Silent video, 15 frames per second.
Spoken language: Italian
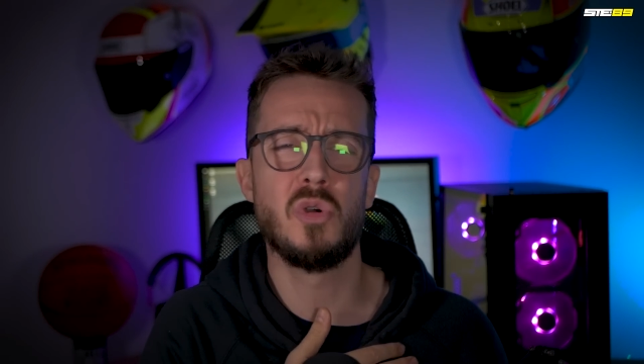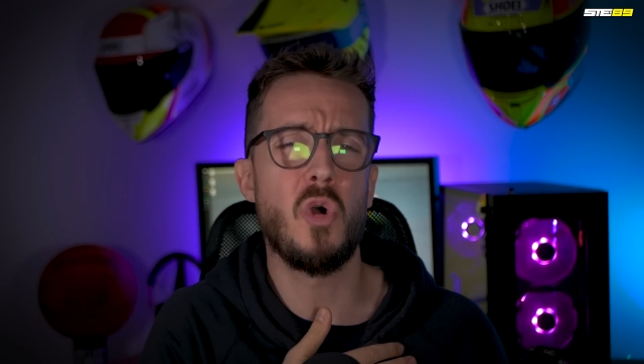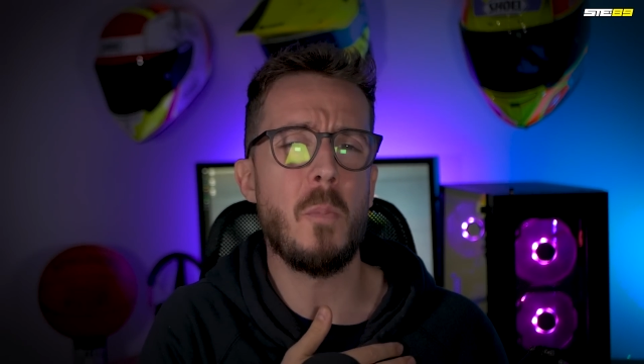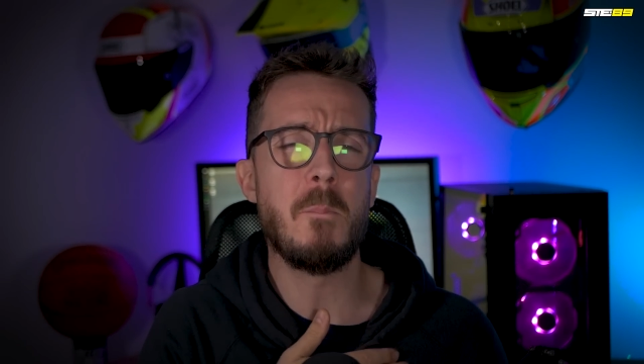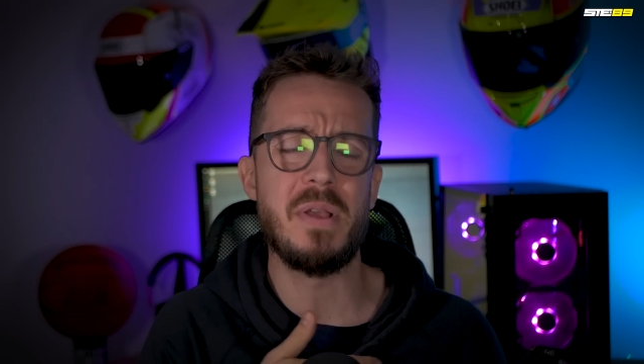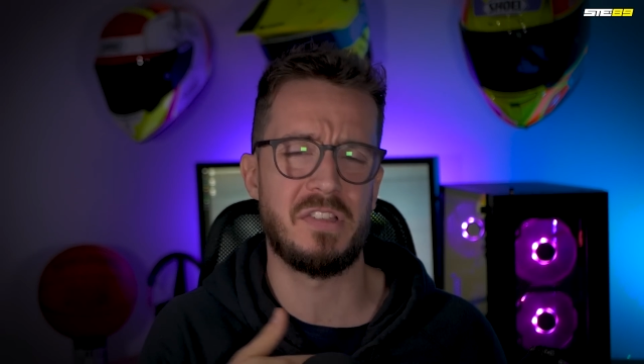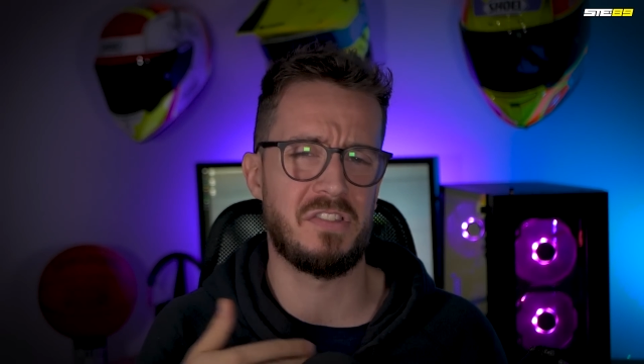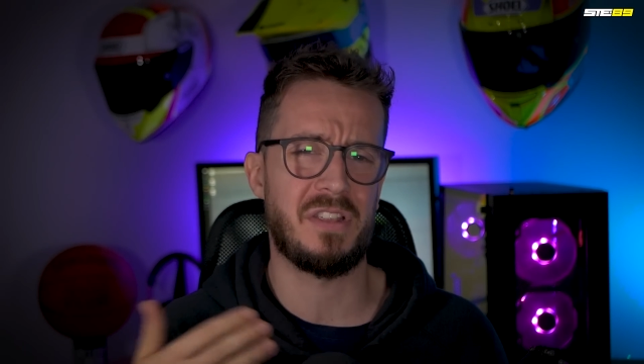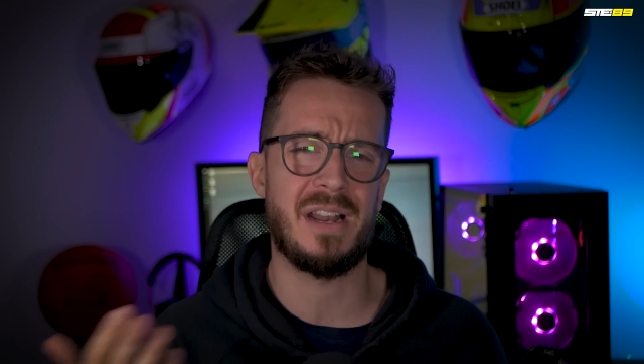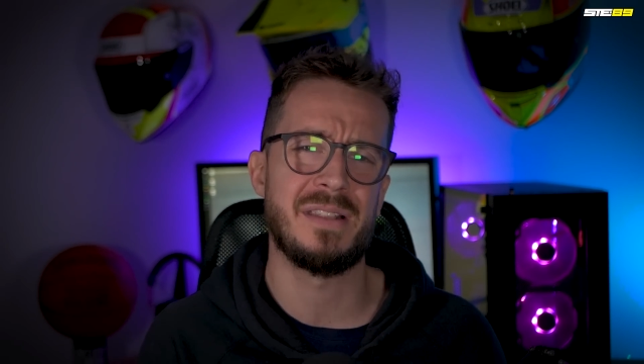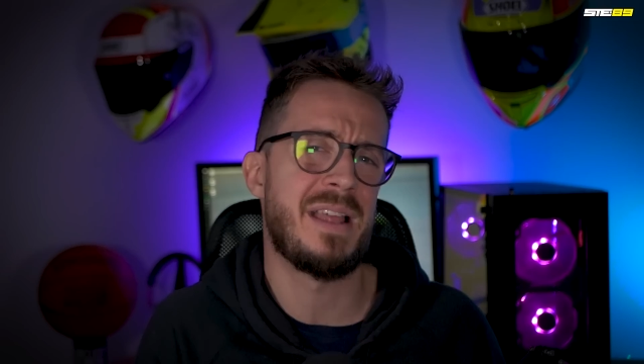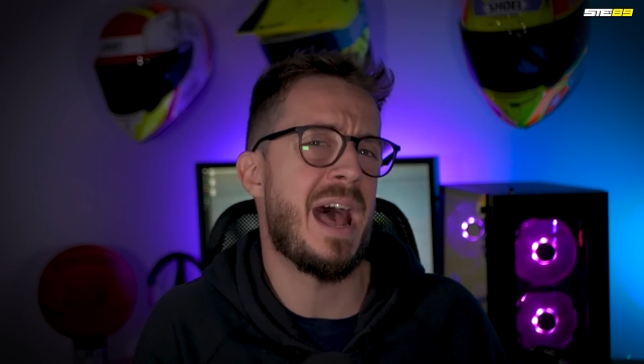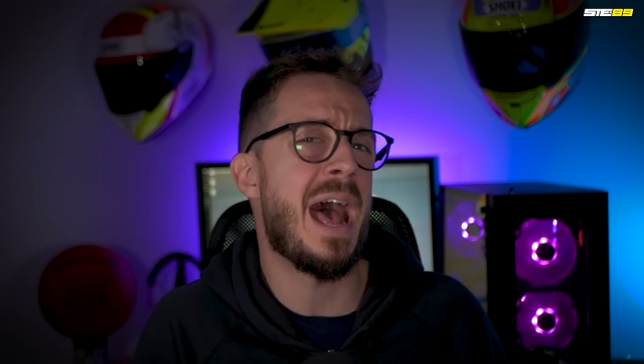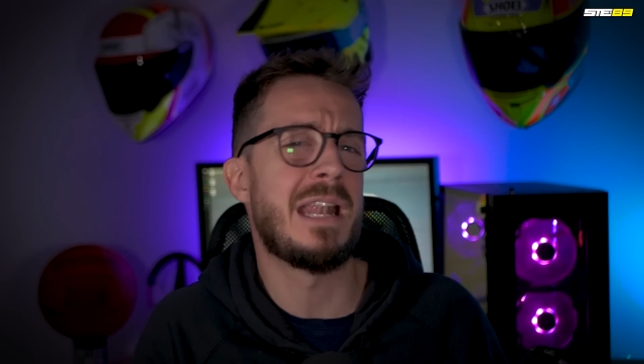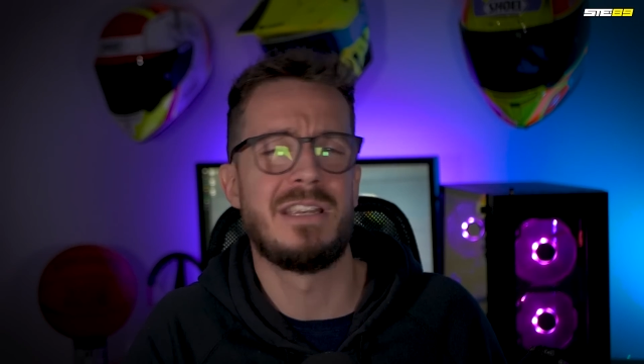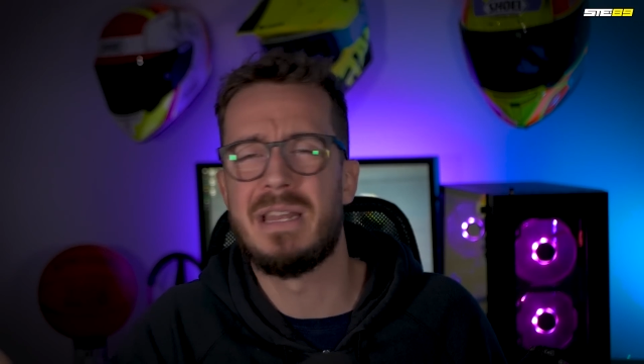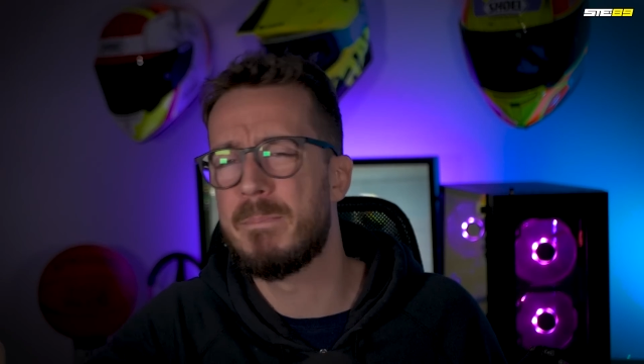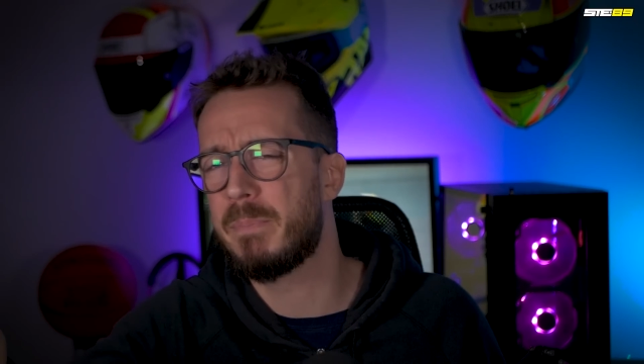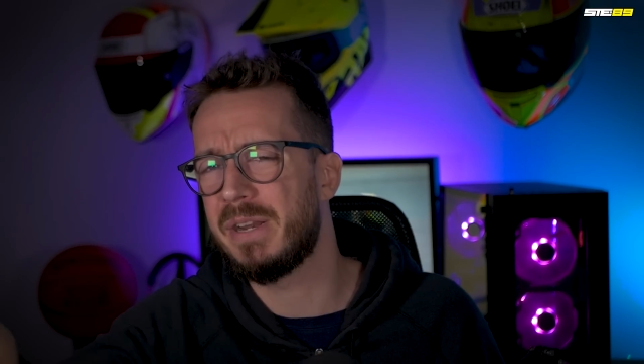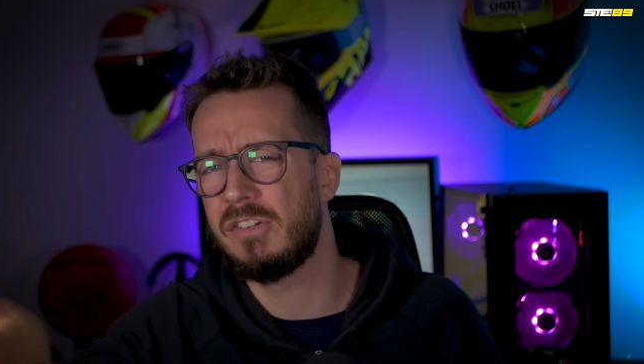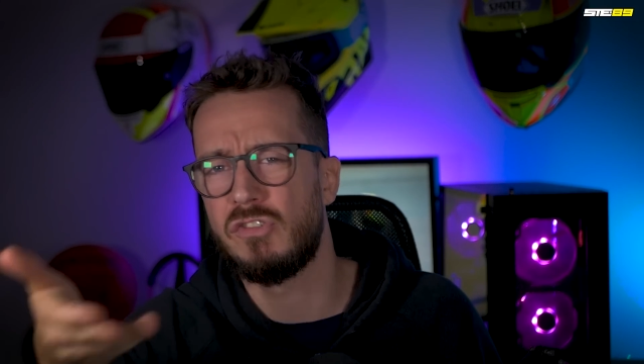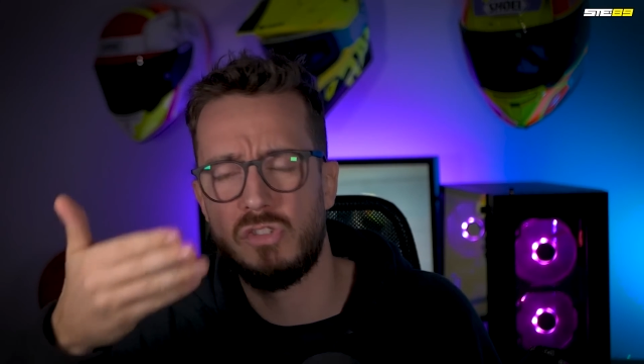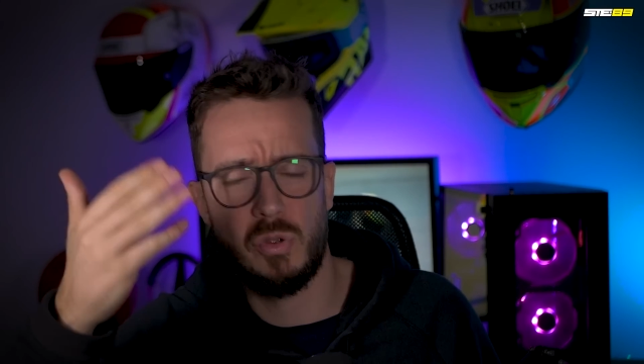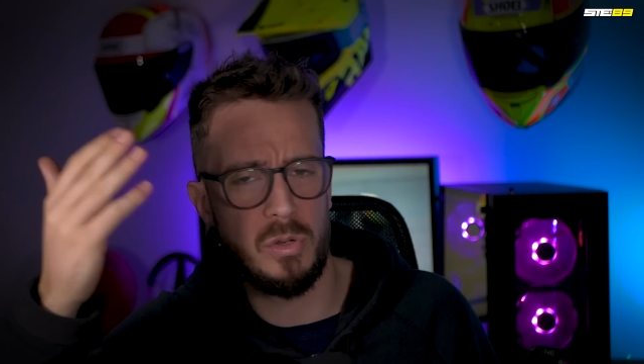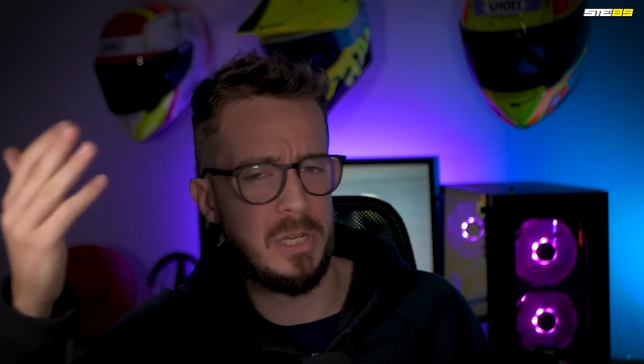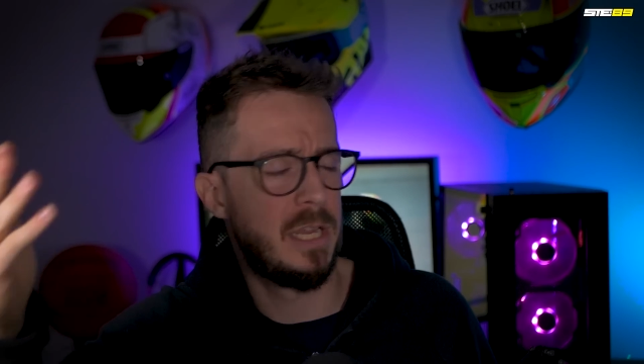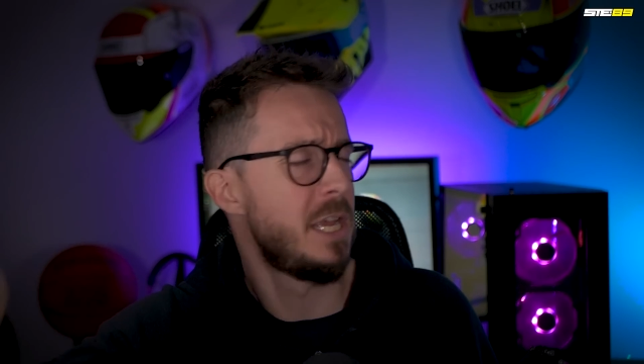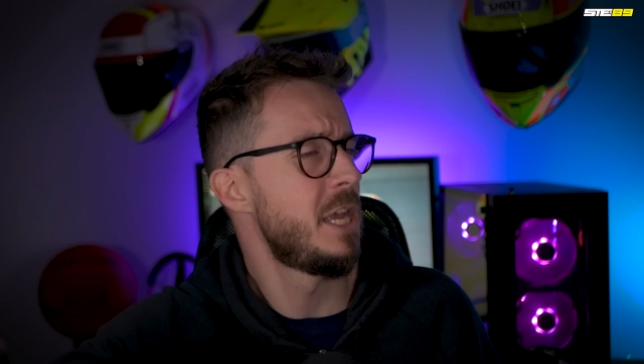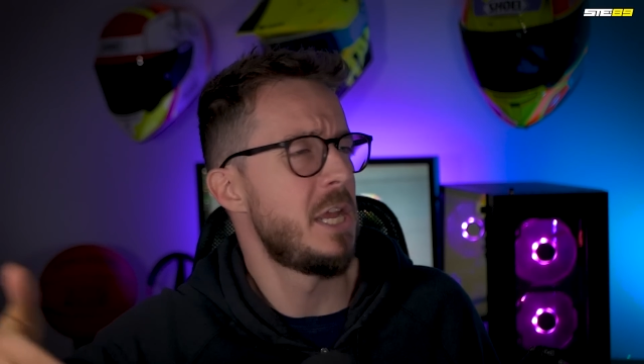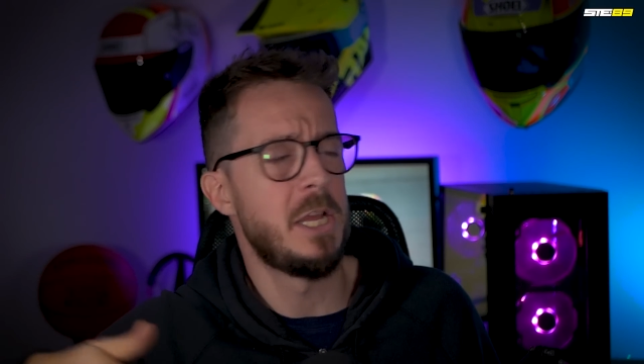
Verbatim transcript: gomme stradali, le pressioni